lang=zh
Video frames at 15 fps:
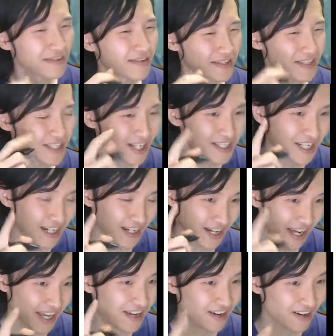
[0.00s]
你的这个
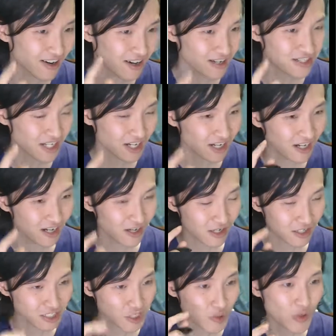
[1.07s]
黑格尔这个
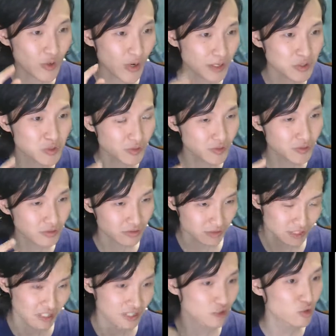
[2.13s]
哲学全书，
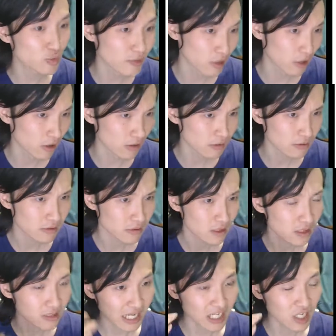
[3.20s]
你就读不懂
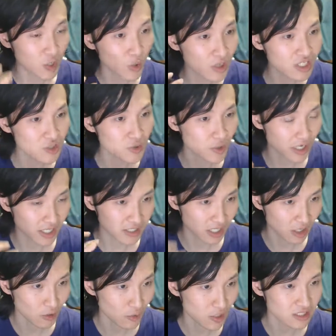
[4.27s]
他的逻辑学、
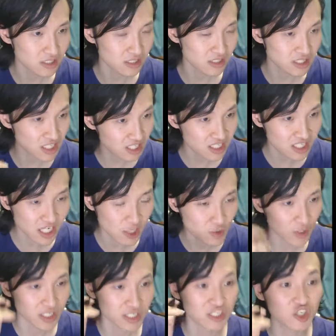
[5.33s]
小逻辑、精神现象
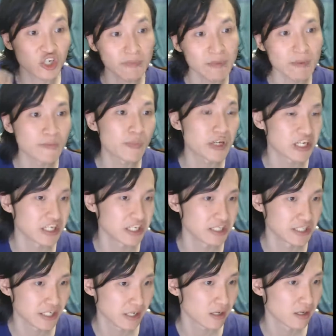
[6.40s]
学，你就根本不能理
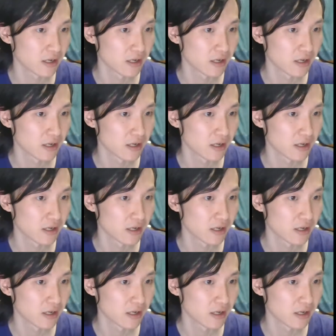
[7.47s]
解。